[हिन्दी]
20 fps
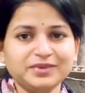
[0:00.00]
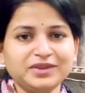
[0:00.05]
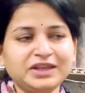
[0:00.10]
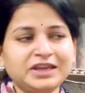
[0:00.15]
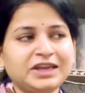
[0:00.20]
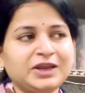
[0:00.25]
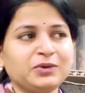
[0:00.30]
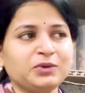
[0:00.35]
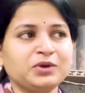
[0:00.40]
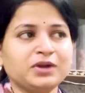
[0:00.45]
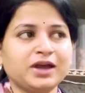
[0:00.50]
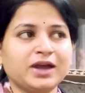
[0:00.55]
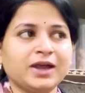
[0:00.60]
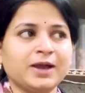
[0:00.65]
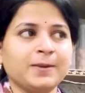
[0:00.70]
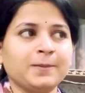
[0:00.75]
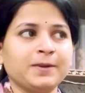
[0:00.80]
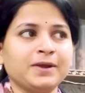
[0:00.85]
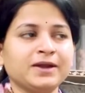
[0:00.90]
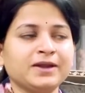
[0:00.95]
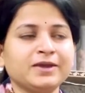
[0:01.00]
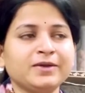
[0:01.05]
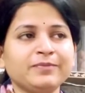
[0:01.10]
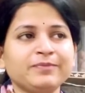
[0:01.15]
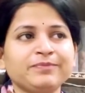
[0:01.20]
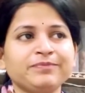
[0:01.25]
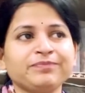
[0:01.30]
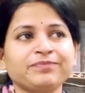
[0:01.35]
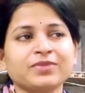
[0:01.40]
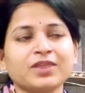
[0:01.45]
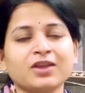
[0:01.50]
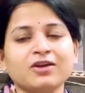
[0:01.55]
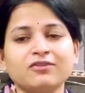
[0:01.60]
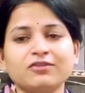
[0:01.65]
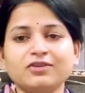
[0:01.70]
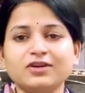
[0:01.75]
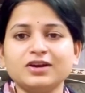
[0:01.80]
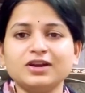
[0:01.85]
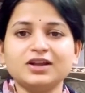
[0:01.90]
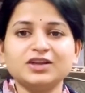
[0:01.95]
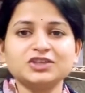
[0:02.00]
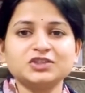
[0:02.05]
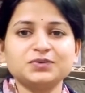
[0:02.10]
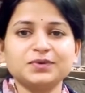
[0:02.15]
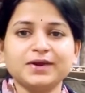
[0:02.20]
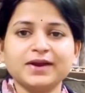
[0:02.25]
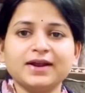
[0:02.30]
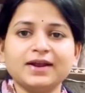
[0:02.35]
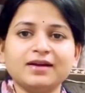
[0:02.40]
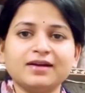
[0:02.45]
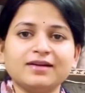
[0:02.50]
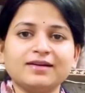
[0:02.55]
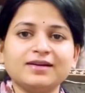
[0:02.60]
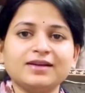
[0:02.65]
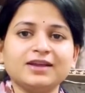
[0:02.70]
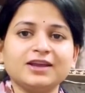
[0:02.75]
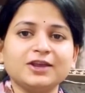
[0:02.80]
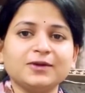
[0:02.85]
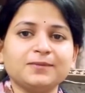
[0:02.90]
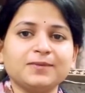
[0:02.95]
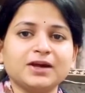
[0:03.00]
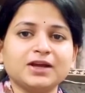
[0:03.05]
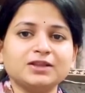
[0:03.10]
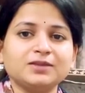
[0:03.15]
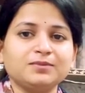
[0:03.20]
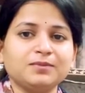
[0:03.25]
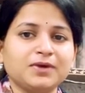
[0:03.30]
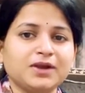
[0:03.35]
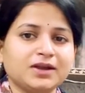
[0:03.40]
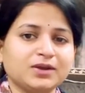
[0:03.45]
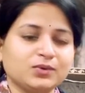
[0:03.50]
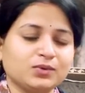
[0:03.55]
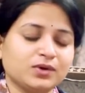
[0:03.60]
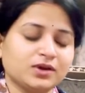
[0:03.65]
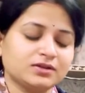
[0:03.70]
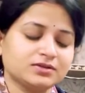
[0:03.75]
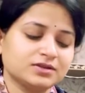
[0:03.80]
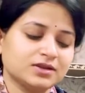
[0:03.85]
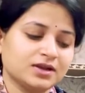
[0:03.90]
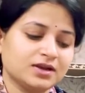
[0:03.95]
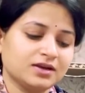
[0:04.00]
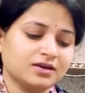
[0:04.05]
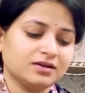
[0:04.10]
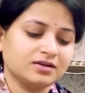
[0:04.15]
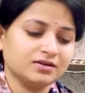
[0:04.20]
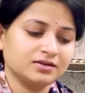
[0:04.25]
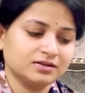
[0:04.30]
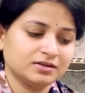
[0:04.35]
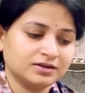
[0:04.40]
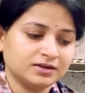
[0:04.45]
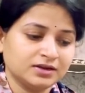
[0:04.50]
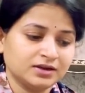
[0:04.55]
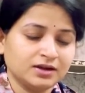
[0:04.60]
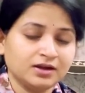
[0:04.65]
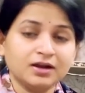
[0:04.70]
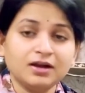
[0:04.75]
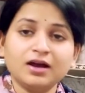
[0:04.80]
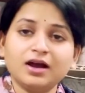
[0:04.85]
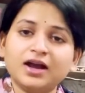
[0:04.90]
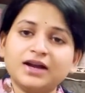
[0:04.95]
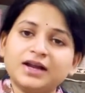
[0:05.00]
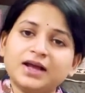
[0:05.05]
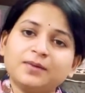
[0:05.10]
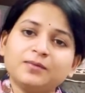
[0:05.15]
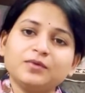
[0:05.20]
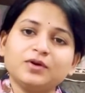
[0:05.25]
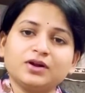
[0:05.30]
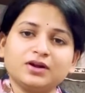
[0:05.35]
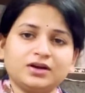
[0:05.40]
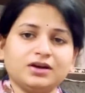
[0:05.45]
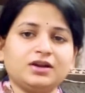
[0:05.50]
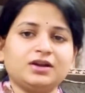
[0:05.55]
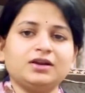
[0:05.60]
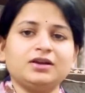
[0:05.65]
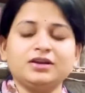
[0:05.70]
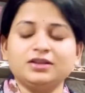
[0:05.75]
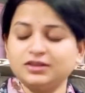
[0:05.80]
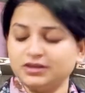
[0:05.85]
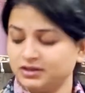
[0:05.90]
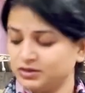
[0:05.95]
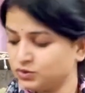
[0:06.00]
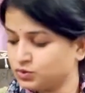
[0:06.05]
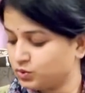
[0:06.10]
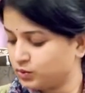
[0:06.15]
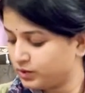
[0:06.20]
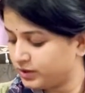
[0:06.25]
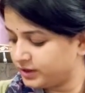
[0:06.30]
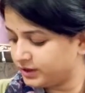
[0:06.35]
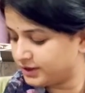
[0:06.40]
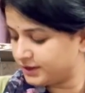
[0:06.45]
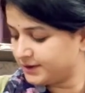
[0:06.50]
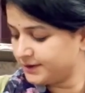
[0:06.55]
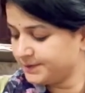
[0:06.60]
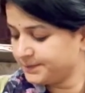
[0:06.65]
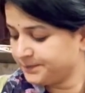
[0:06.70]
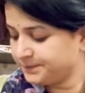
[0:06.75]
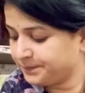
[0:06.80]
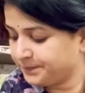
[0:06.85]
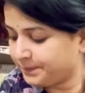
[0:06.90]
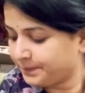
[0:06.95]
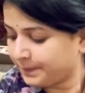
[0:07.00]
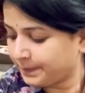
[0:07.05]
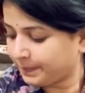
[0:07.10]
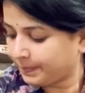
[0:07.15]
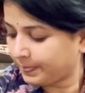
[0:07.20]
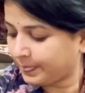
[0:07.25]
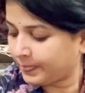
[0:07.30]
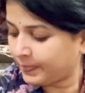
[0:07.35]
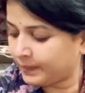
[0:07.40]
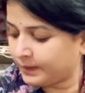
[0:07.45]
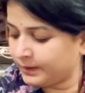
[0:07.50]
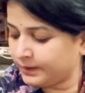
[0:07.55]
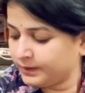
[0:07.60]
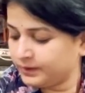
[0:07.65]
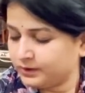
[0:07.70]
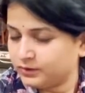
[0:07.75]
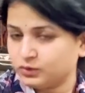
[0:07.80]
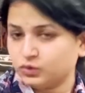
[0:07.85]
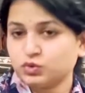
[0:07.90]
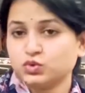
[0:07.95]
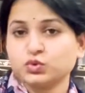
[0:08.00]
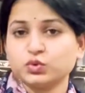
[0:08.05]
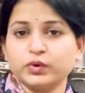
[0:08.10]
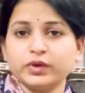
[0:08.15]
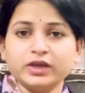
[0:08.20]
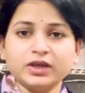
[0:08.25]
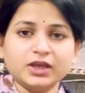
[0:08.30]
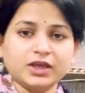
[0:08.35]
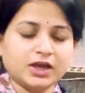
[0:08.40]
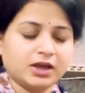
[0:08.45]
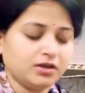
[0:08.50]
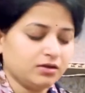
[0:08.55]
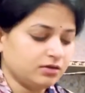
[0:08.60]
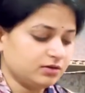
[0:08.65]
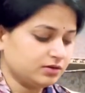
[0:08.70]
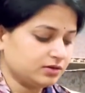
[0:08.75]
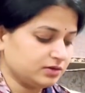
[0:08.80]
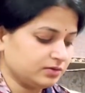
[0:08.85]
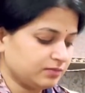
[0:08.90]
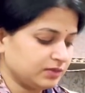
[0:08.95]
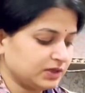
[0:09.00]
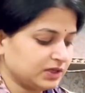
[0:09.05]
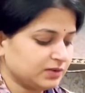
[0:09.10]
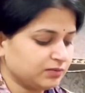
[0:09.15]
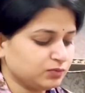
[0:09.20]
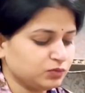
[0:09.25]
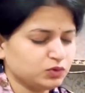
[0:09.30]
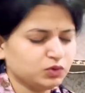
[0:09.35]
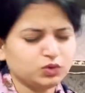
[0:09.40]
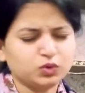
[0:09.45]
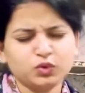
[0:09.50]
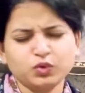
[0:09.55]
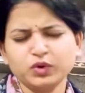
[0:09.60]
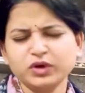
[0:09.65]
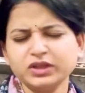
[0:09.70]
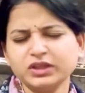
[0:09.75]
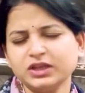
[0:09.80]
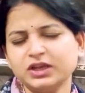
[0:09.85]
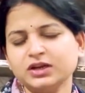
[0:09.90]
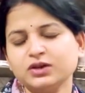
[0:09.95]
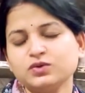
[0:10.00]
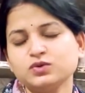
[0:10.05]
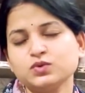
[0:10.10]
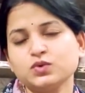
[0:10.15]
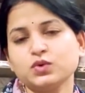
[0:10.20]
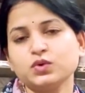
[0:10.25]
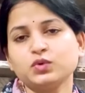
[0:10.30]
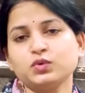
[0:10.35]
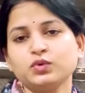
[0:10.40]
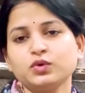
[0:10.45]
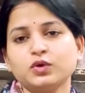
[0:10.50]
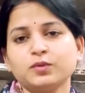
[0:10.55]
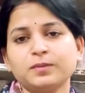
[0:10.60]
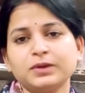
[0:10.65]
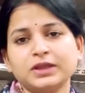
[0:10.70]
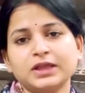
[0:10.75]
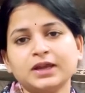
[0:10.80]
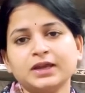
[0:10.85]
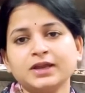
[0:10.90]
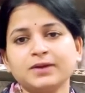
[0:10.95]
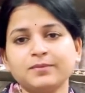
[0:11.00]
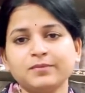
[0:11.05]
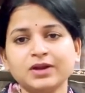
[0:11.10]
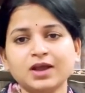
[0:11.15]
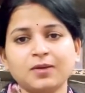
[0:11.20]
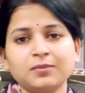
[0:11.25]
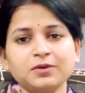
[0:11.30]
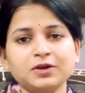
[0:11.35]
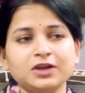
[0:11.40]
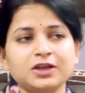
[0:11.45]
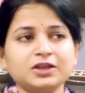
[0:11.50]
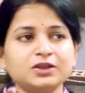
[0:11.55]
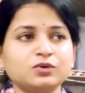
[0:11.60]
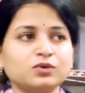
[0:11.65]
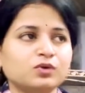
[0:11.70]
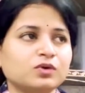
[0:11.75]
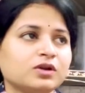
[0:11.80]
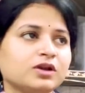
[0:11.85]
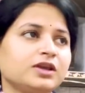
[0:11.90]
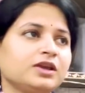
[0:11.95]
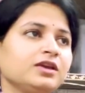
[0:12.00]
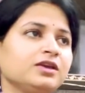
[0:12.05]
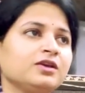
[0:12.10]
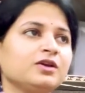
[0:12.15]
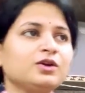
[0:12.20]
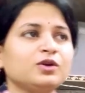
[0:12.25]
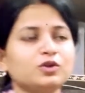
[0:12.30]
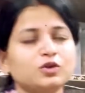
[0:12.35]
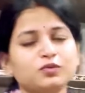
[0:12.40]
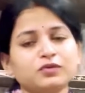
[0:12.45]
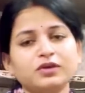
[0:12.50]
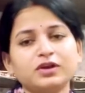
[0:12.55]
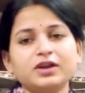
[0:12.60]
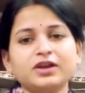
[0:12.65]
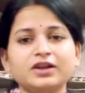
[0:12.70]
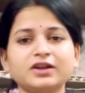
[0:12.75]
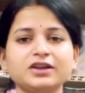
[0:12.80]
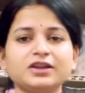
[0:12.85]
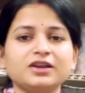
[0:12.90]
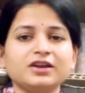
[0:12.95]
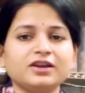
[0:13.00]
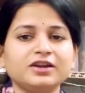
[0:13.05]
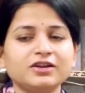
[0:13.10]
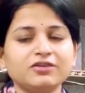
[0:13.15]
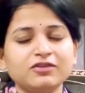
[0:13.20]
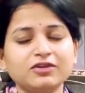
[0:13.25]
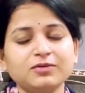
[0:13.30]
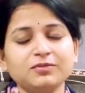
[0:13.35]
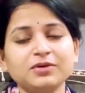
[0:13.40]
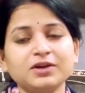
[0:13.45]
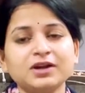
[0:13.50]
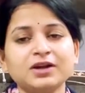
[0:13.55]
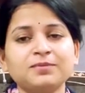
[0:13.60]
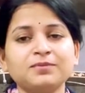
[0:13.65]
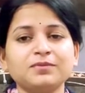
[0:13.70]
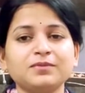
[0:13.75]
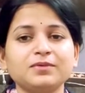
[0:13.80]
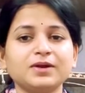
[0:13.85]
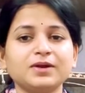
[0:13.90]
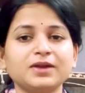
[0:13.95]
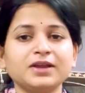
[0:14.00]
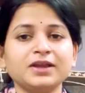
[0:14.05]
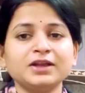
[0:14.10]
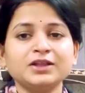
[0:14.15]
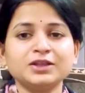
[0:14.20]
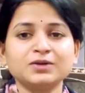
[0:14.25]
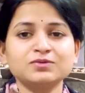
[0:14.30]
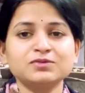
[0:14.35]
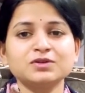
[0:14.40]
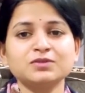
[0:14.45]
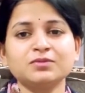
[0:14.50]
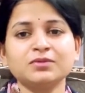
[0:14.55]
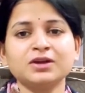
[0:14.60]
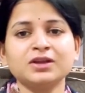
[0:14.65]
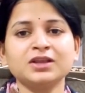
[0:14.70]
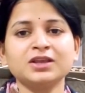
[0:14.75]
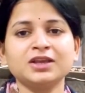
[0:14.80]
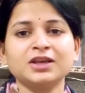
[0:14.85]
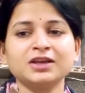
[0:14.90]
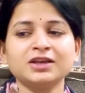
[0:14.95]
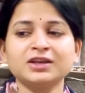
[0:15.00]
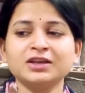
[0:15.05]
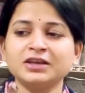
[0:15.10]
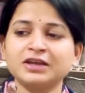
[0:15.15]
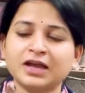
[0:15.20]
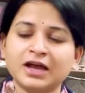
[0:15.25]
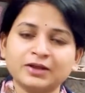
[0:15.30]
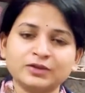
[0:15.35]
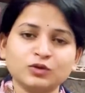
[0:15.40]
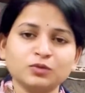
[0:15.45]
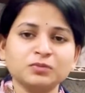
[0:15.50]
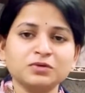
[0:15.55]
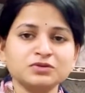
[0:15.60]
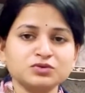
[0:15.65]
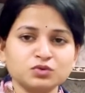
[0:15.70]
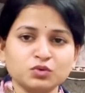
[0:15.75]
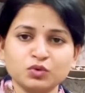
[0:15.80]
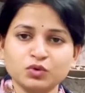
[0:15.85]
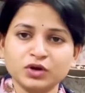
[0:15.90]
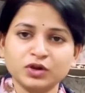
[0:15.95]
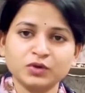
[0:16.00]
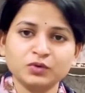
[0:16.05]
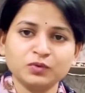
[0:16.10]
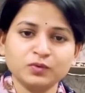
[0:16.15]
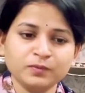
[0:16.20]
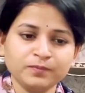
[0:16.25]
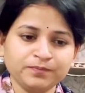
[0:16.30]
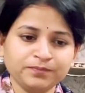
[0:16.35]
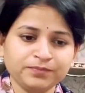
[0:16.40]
नहीं उठाया मैंने फिर लंच वगैरह करने के बाद मैं थोड़ा सा आराम करने लगी थी सो गई थी तो सोए क्या मतलब थोड़ी देर ही सोई होंगी और पता नहीं अपने आप ही नींद खुल गई तो फिर लेटे लेटे फिर मेरा एकदम से मन किया कि ना तो मैं सो रही हूँ